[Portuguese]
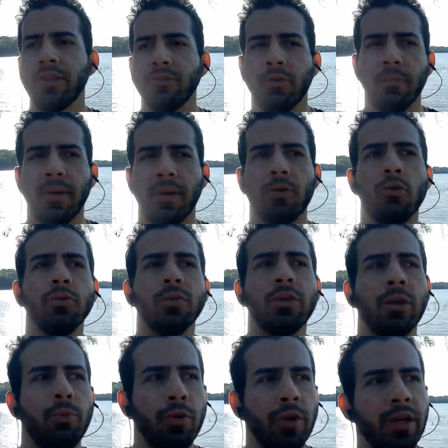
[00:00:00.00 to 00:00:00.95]
né, de forma a
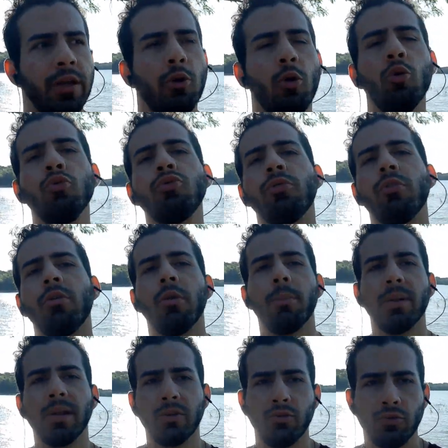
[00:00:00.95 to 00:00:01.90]
contribuir ou de
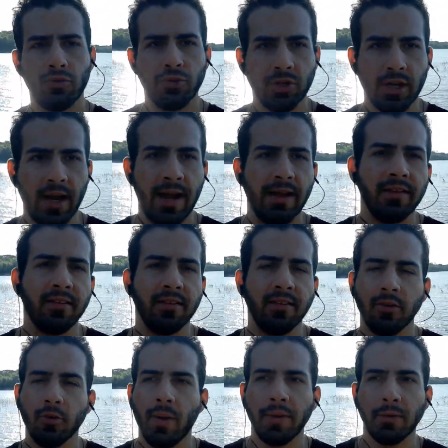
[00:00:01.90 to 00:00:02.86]
forma a prejudicar
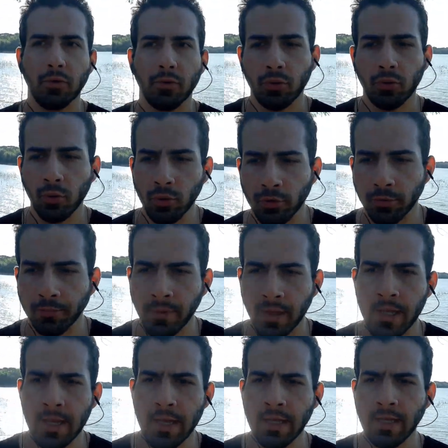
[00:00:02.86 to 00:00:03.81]
esse quadro todo.
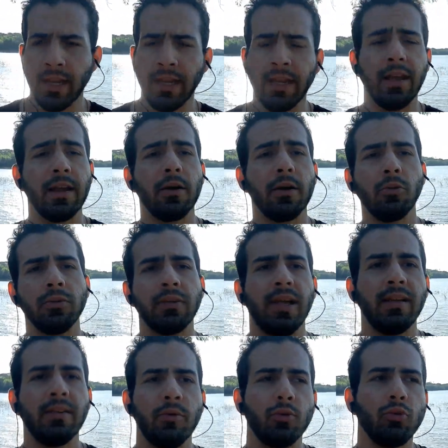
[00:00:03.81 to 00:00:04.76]
E o que, é que
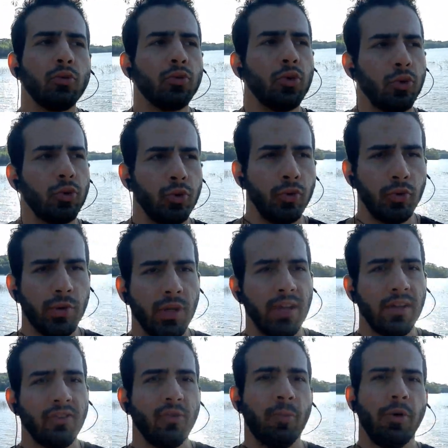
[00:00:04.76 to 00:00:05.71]
acontece? Alguns outros
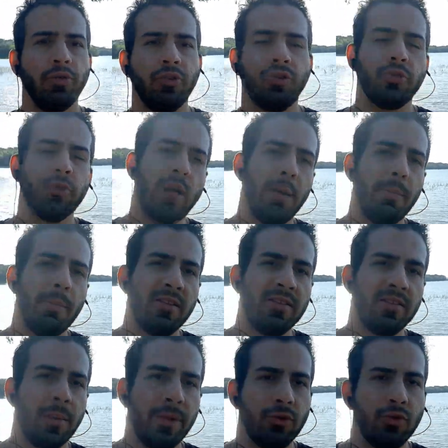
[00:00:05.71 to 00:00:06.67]
nutrientes que podem ajudar é
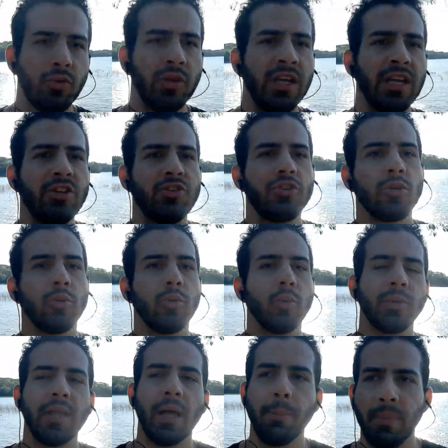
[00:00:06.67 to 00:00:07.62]
basicamente o seguinte:
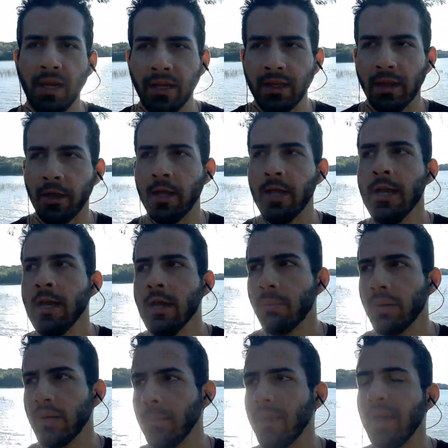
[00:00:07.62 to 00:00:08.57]
glutamina,
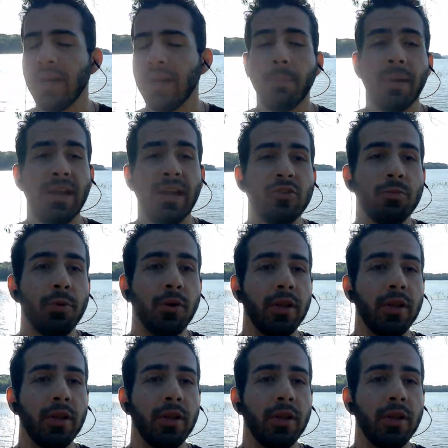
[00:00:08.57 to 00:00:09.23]
primeiramente,